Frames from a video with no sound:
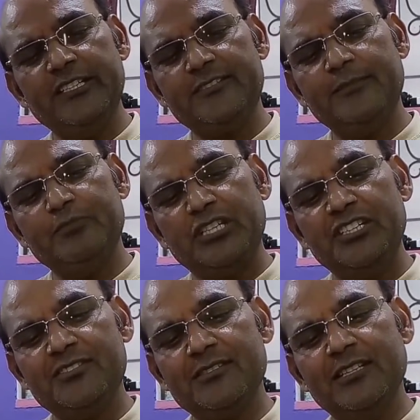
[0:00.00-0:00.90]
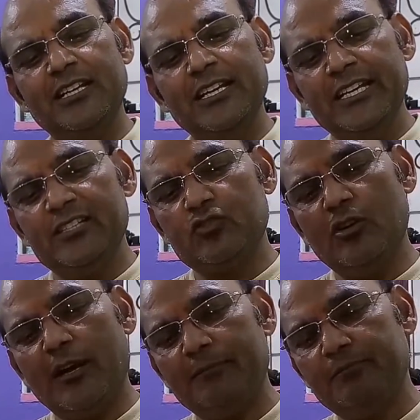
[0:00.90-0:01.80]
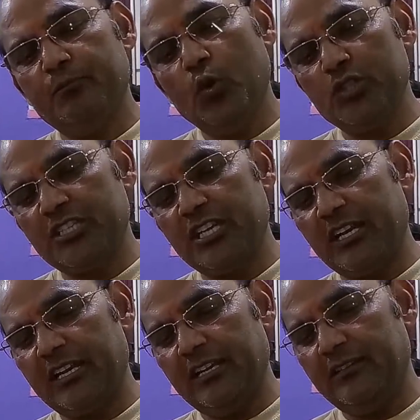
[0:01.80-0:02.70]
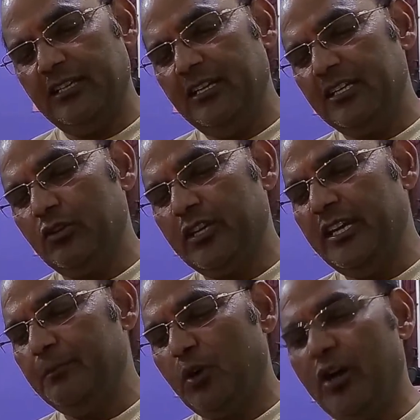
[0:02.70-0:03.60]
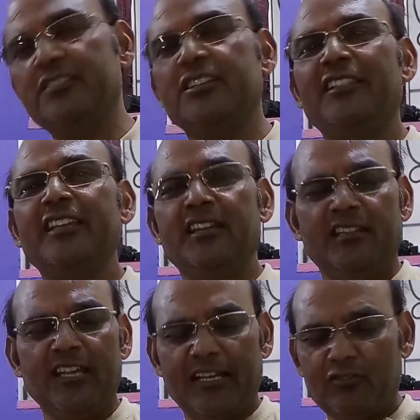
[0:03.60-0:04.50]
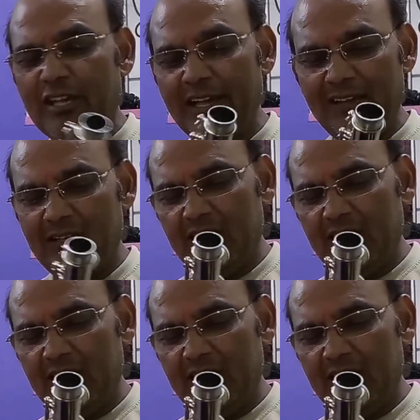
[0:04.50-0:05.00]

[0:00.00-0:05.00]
ये सब पीस इसको आप पोछ के रखें क्योंकि ये बहुत जल्दी गंदा होता है